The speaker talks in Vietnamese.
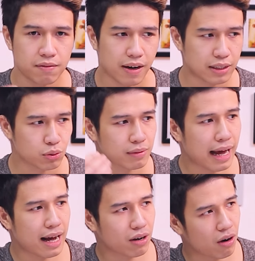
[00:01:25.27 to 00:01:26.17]
và chúng
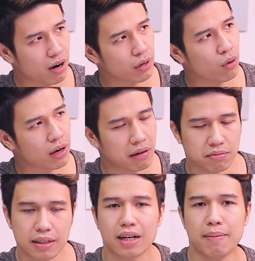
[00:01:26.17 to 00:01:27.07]
ta có cái độ
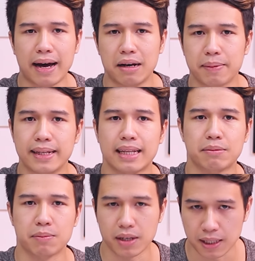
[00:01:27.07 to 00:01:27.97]
cong rất cơ bản là
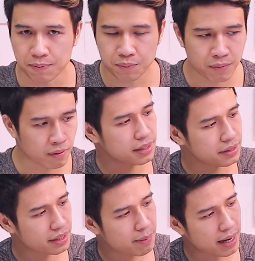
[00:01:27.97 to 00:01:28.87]
1800R.
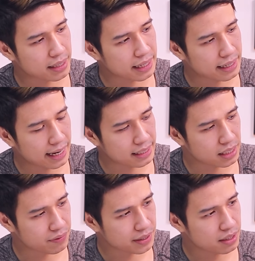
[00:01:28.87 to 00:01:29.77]
Như các bạn có thấy đây
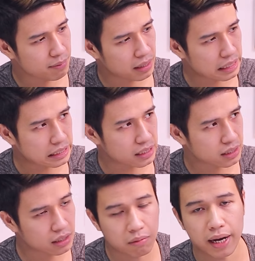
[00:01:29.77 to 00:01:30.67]
thì phía trước màn hình
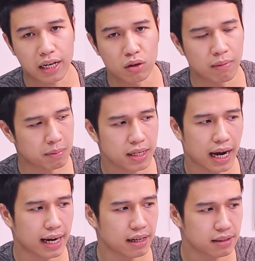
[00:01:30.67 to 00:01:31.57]
không hề có nút bấm gì
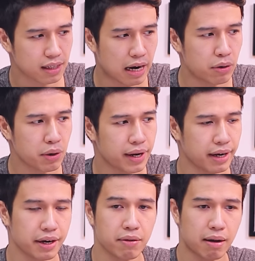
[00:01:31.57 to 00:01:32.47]
cả Tất cả nút điều
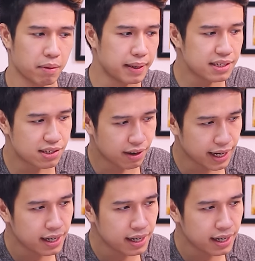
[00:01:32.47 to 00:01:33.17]
khiển đều nằm ở bên dưới